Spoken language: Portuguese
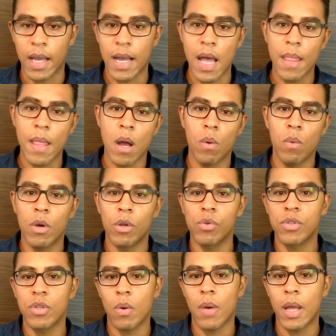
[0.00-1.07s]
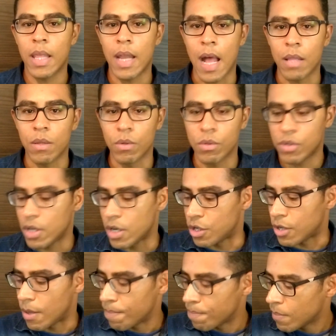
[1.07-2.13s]
Cada uma no seu quadrado, ou
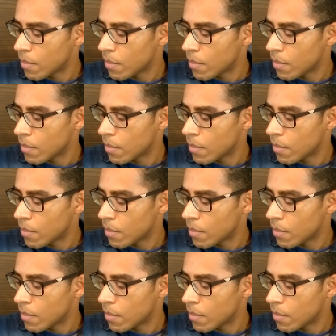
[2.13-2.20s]
seja,